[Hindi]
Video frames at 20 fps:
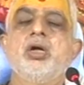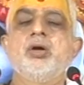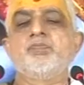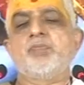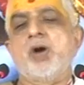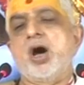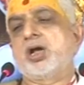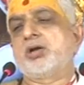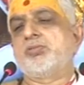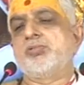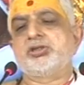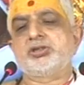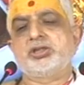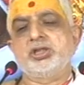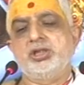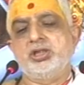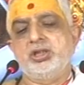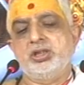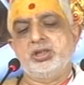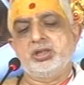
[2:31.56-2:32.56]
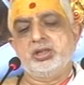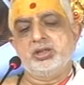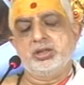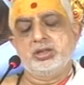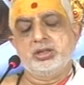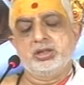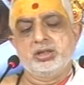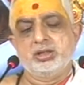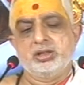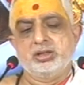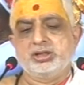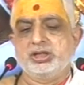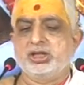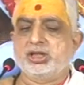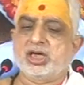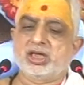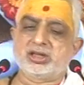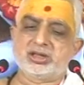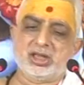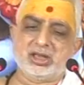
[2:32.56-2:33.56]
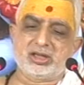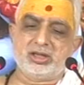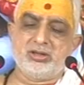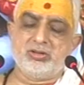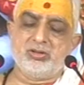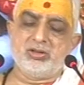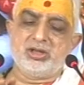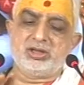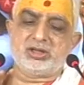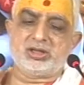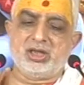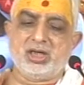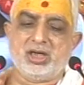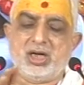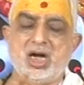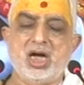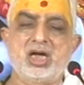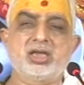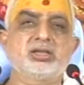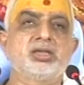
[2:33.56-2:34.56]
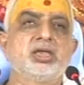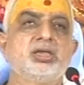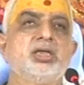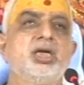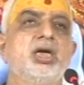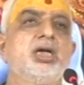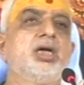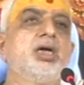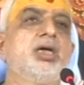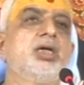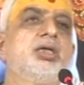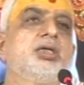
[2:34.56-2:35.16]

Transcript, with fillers: पार्वती जी का सखियों ने श्रृंगार सजाया